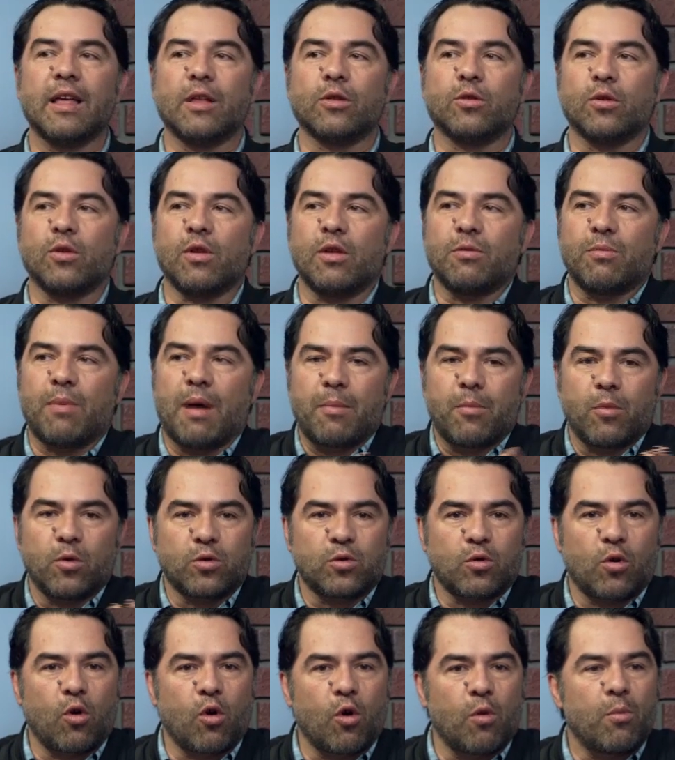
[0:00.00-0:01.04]
entonces vamos
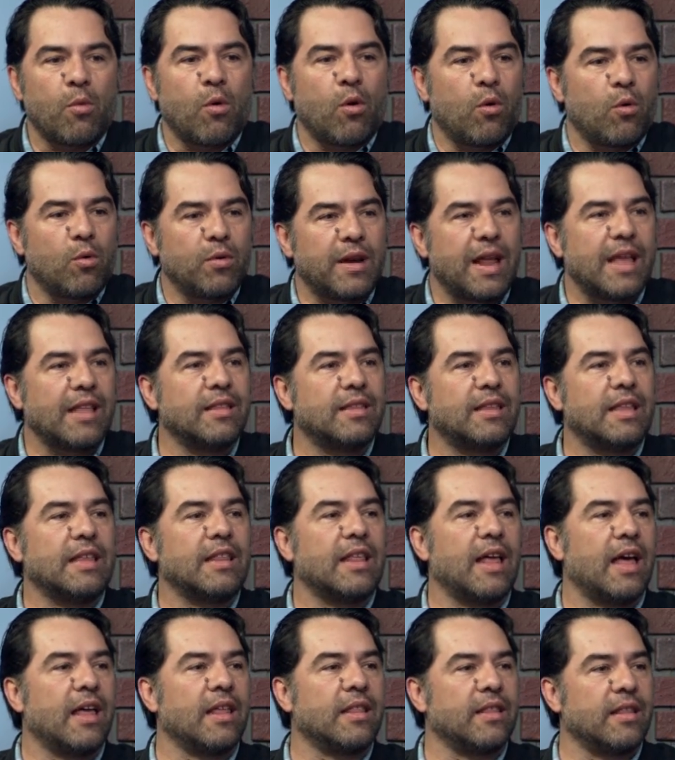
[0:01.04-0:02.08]
como una
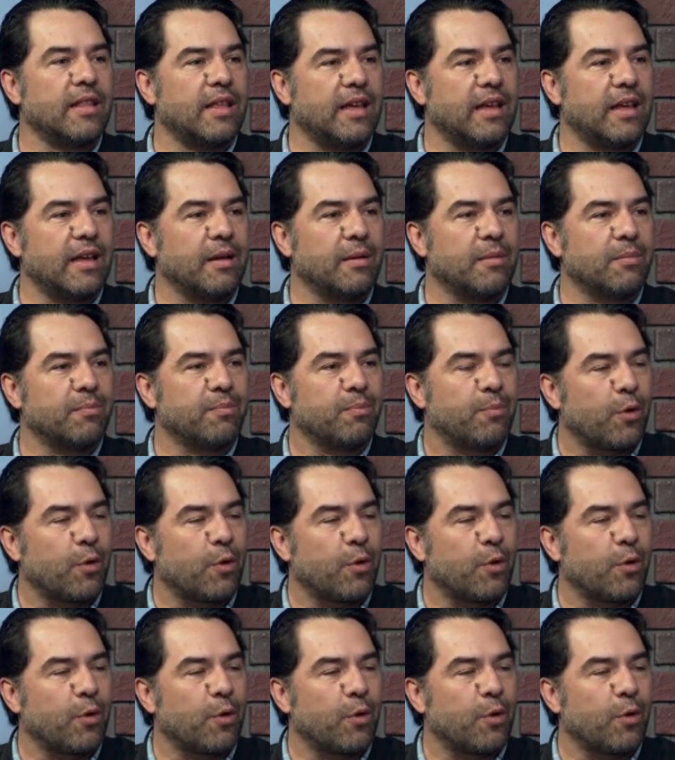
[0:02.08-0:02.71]
entidad eh,